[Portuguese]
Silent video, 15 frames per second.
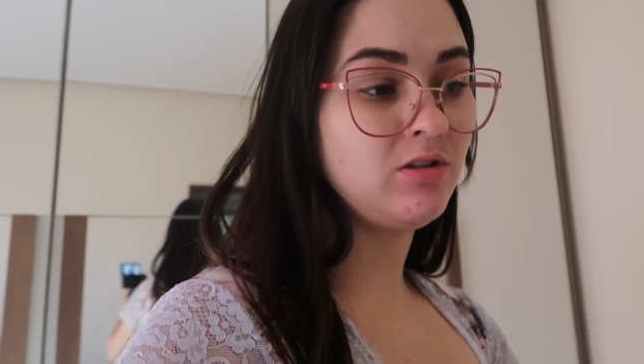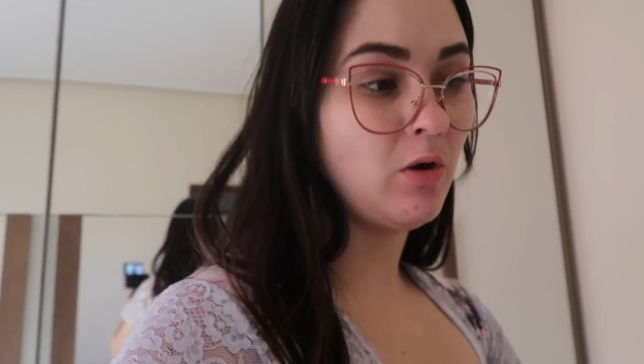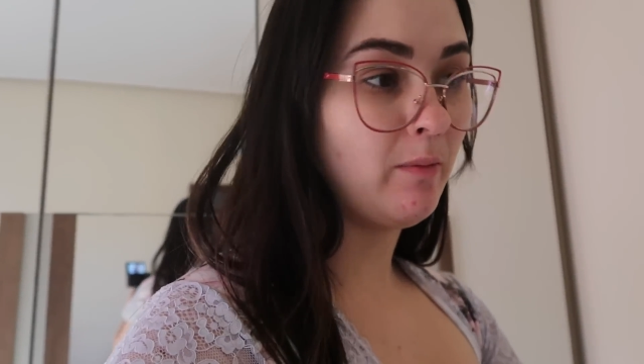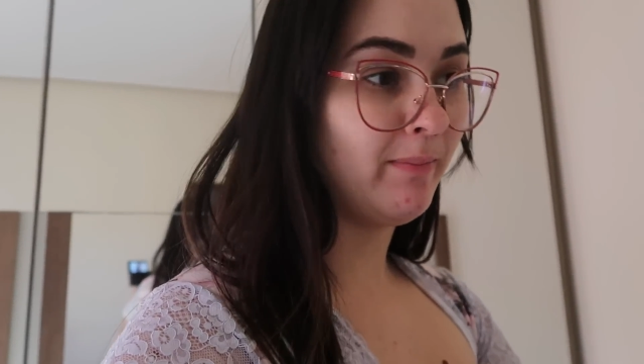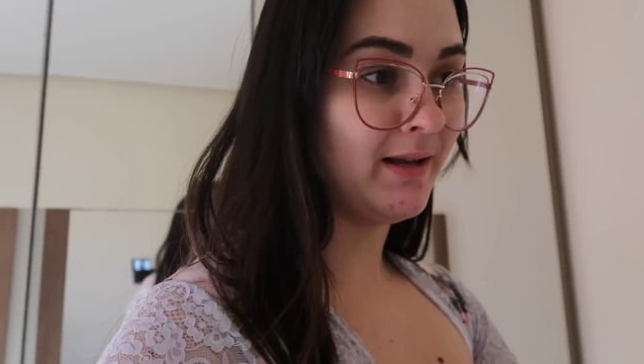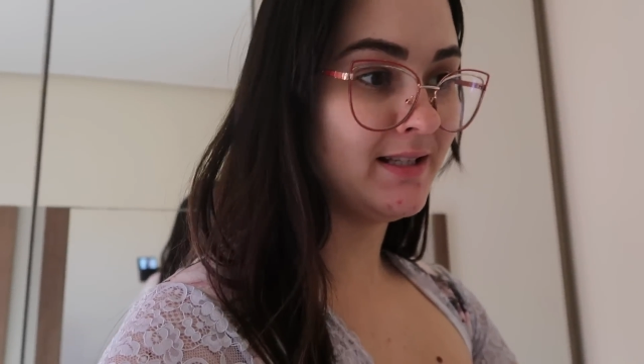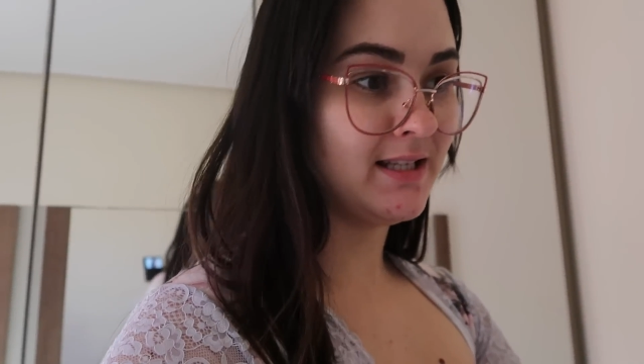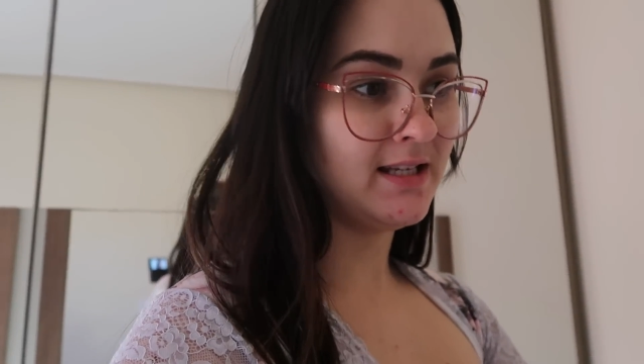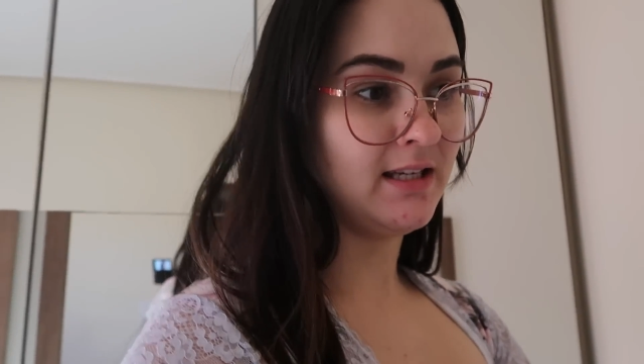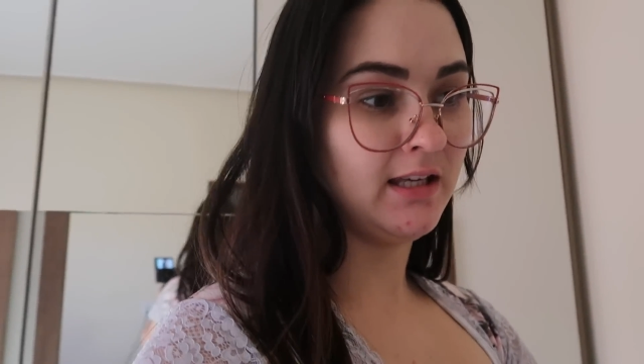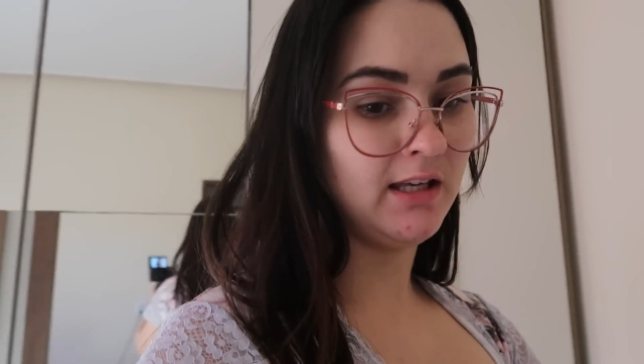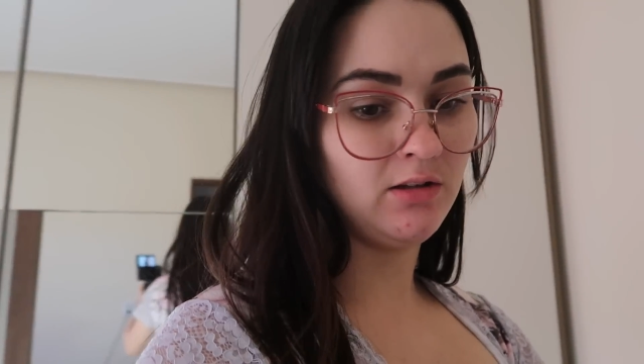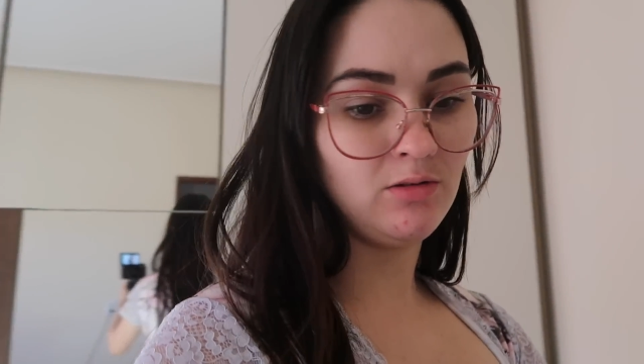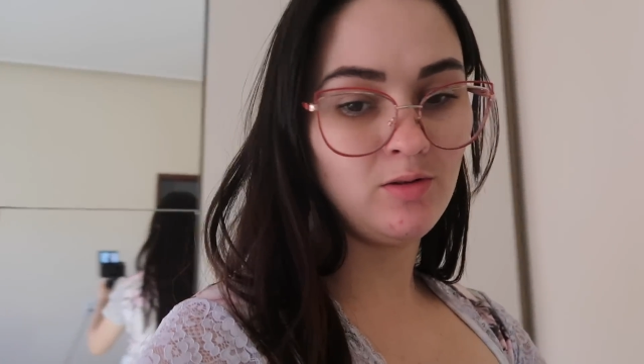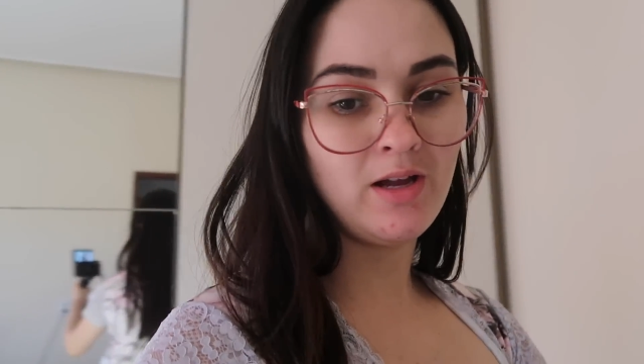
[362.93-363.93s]
então eu passei
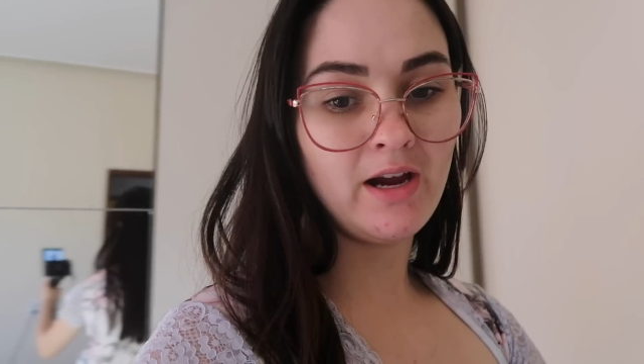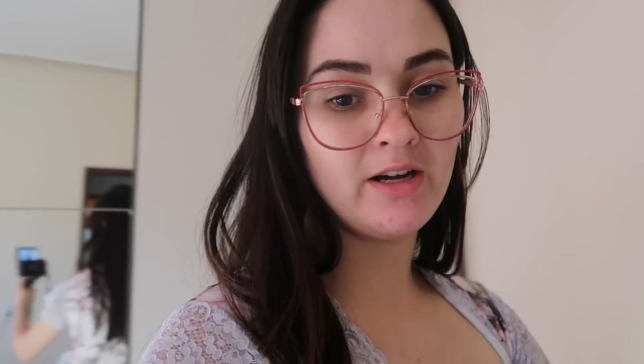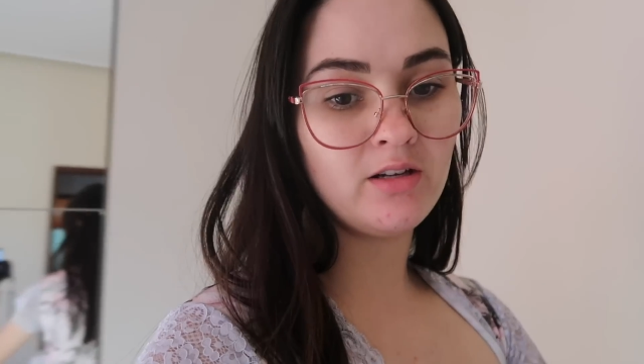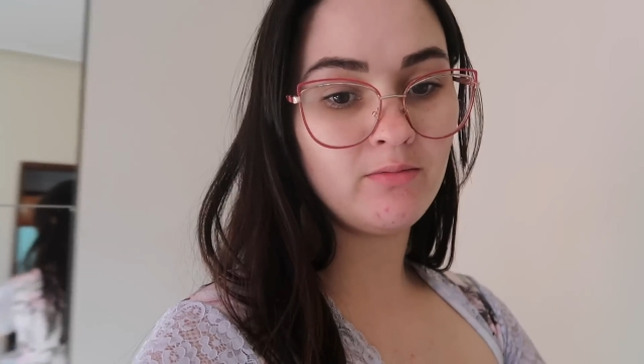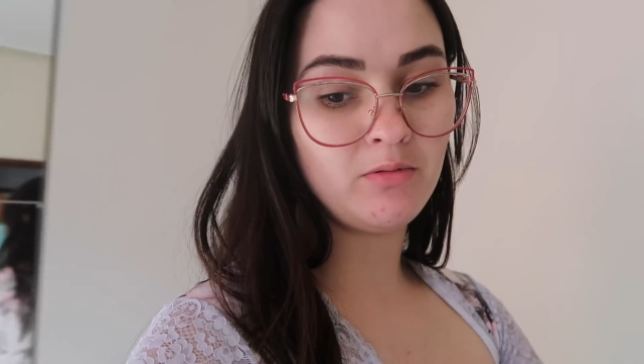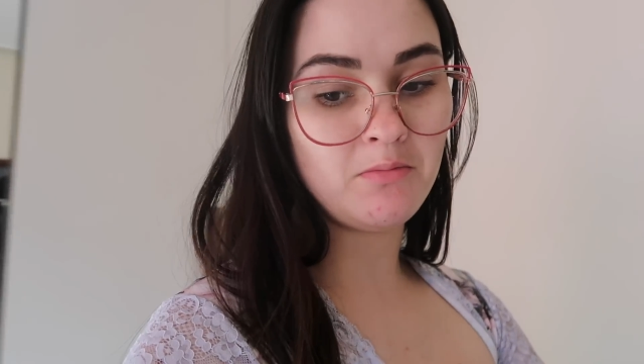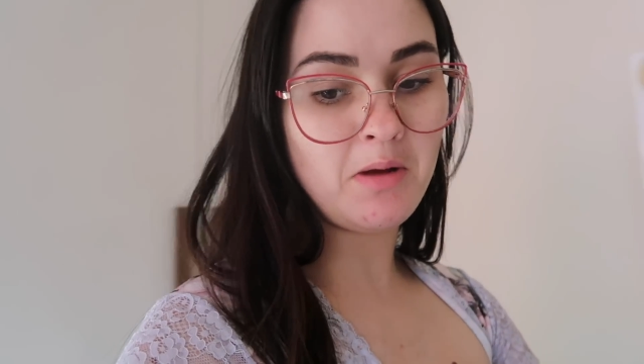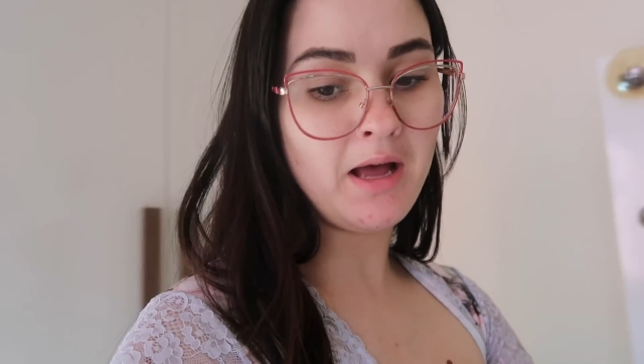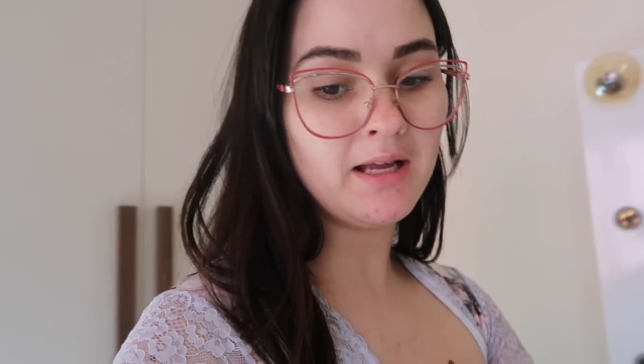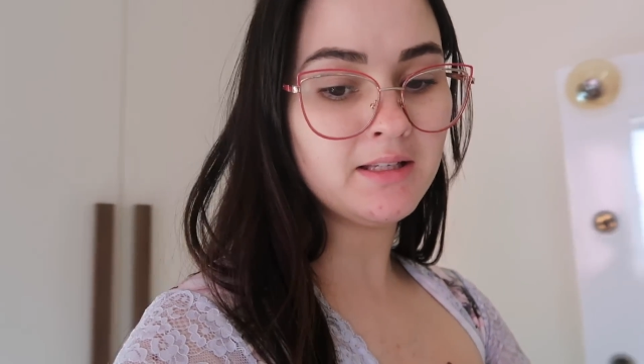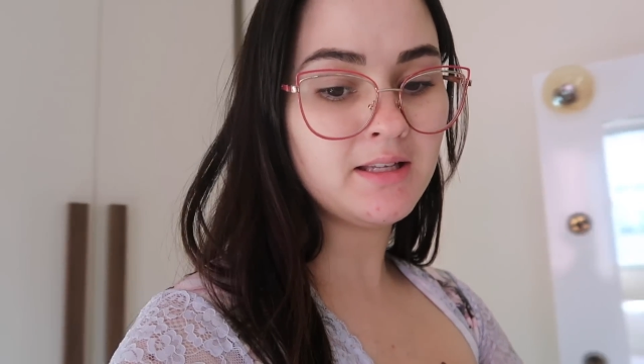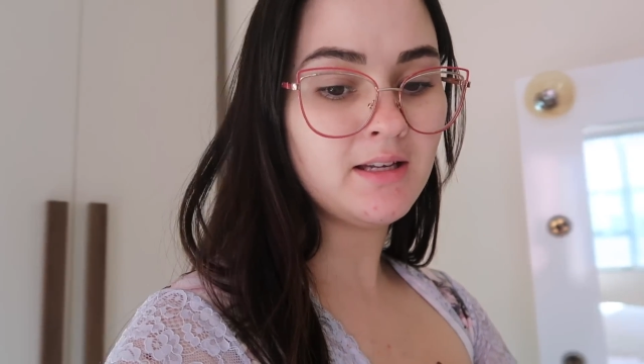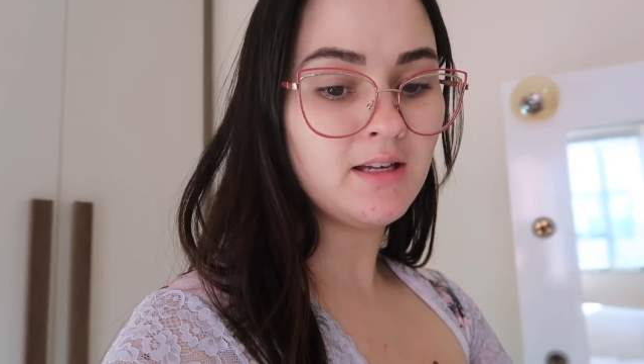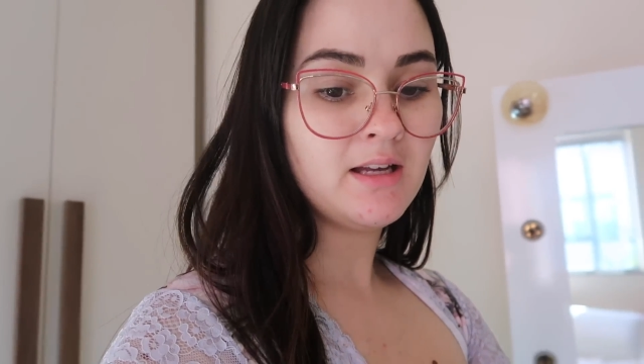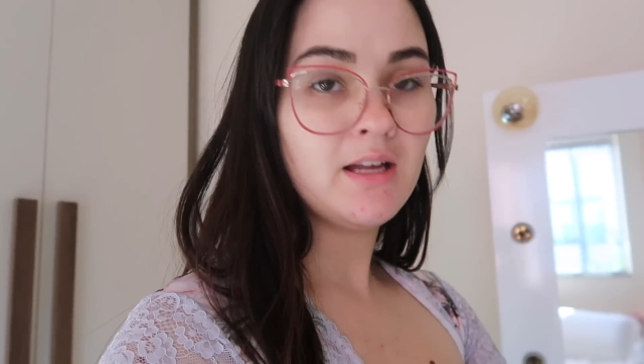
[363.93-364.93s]
aqui no lugar da
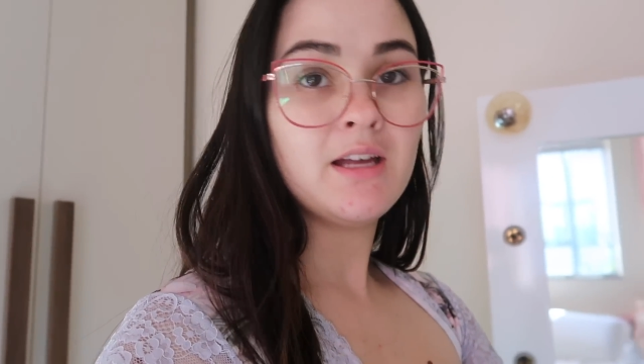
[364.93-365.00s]
pomada.